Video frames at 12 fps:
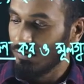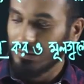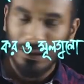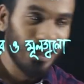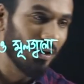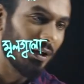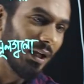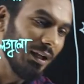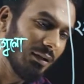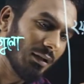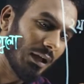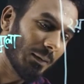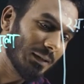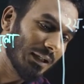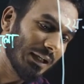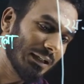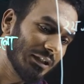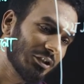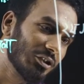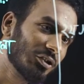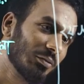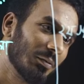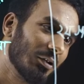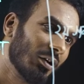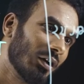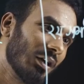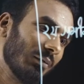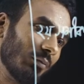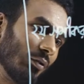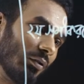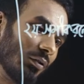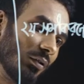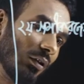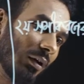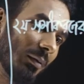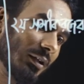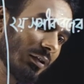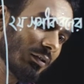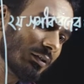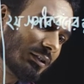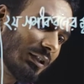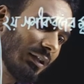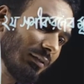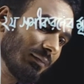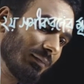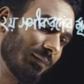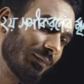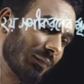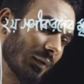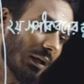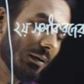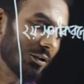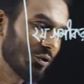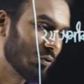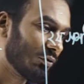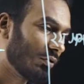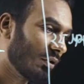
তাহলে আমাদের এই দ্বিতীয় সমীকরণের মূলগুলো আমাদের হচ্ছে আমাদের সূত্র